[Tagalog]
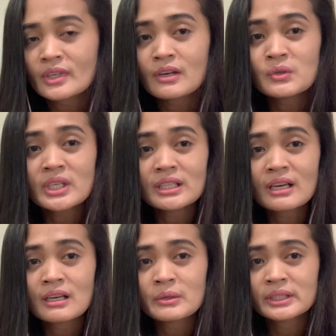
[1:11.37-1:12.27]
Ang unang
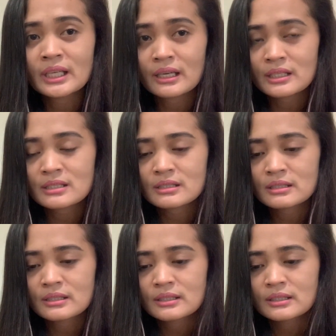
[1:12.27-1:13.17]
gagawin guys,
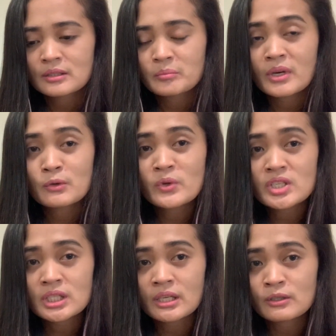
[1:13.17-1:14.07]

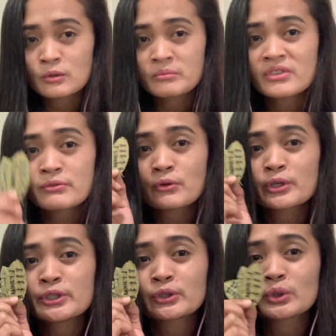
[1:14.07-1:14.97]
mag-wish kayo
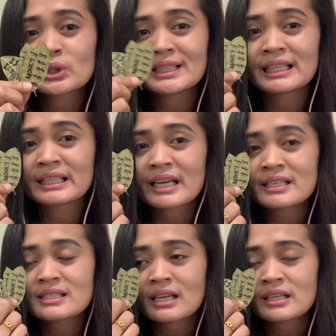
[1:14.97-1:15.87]
before nyo to
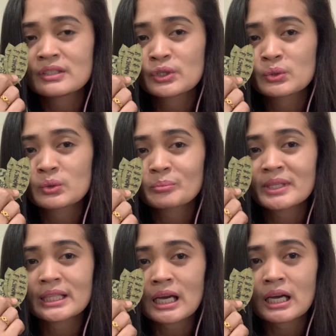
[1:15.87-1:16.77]
ilagay sa inyong
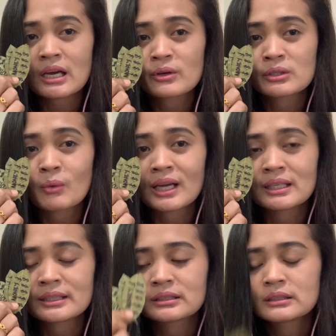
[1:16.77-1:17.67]
pitaka or
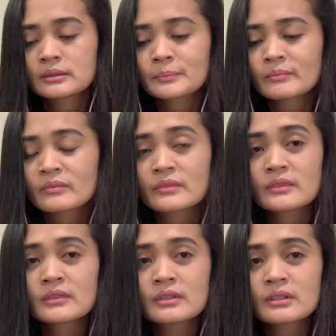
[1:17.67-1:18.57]
wallet.
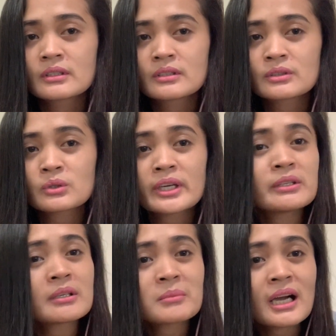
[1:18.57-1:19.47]
So,
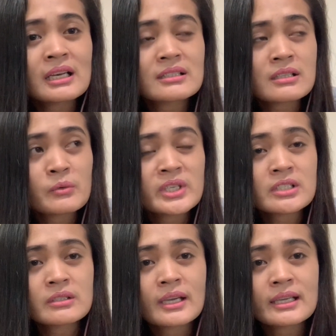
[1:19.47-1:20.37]
kayo nang bahala sa
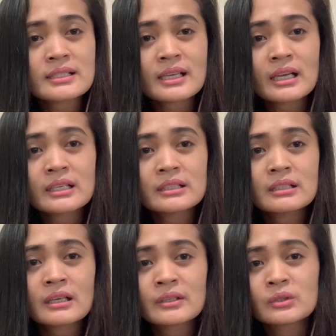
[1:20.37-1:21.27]
wish nyo guys kahit
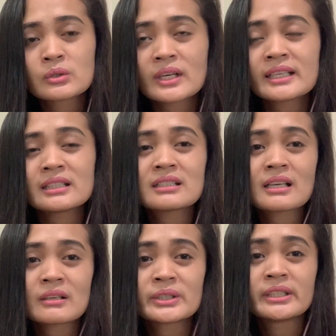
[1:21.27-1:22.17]
ano, kahit
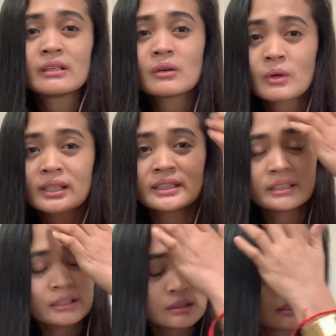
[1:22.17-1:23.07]
isa or dalawa,
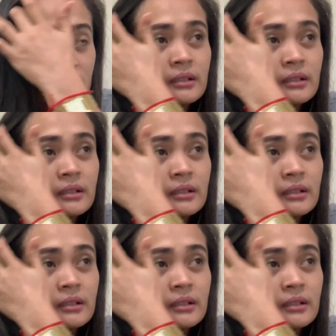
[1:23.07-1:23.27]
ganyan.